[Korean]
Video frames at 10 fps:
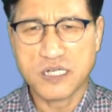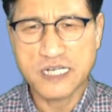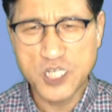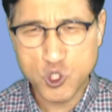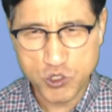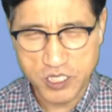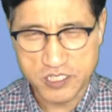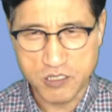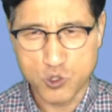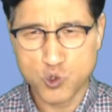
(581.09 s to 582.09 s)

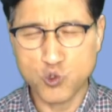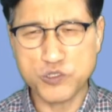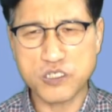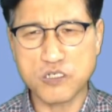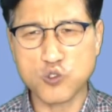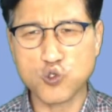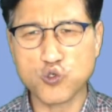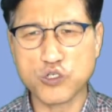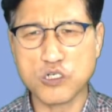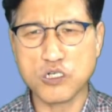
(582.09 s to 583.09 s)
그리스도께서
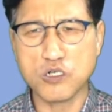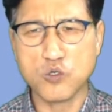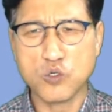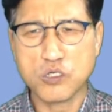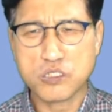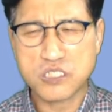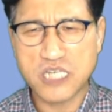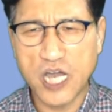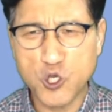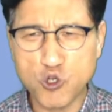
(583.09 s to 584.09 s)
윤성주를
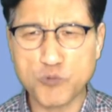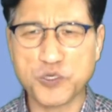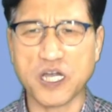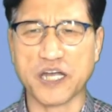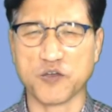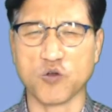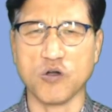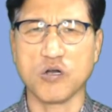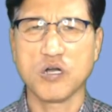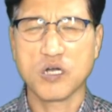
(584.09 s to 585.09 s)
자유롭게
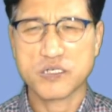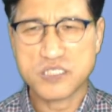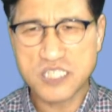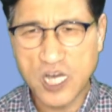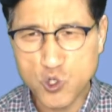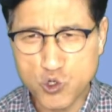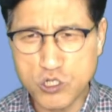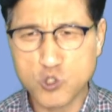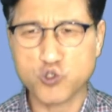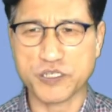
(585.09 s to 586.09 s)
하려고
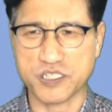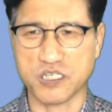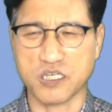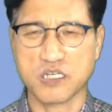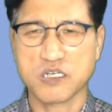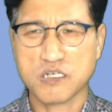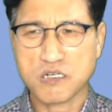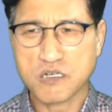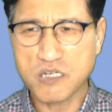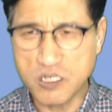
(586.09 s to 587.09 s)
자유를 주셨으니
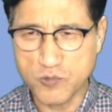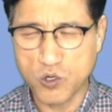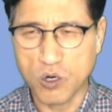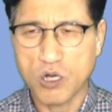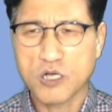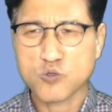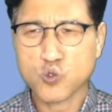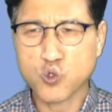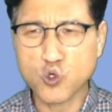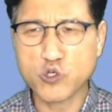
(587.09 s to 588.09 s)
그러므로
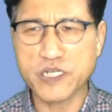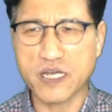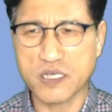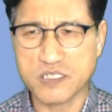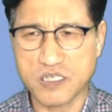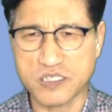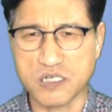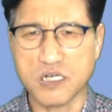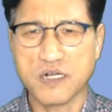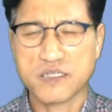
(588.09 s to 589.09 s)
굳건하게
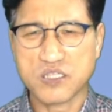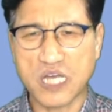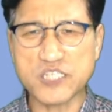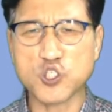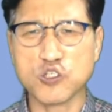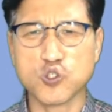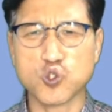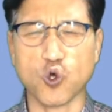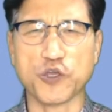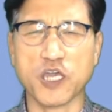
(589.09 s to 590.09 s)
서서 다시는
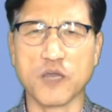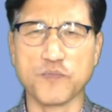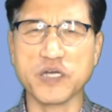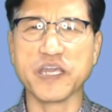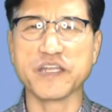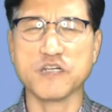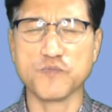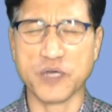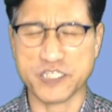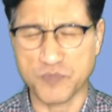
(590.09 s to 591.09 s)
종의 머니를
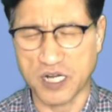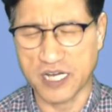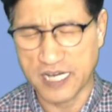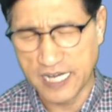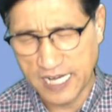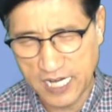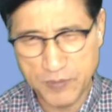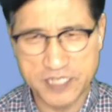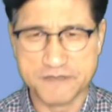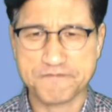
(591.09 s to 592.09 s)
매지 말라.
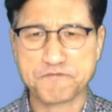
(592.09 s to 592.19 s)
아멘.